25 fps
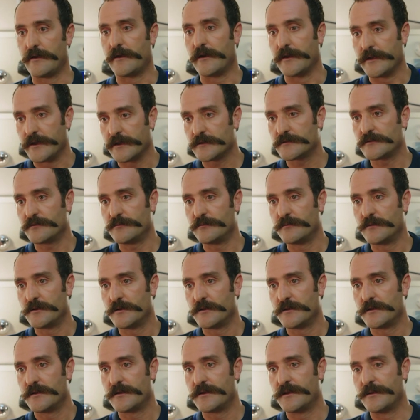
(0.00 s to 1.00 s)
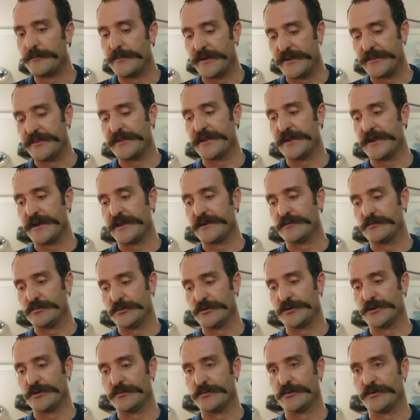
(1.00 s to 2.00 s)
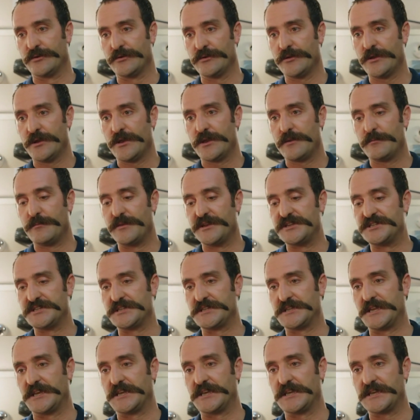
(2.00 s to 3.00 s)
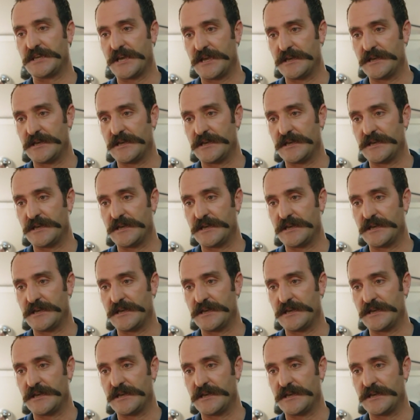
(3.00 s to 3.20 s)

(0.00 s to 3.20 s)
E hayatım ben de yani bugüne bugün Beşik'teki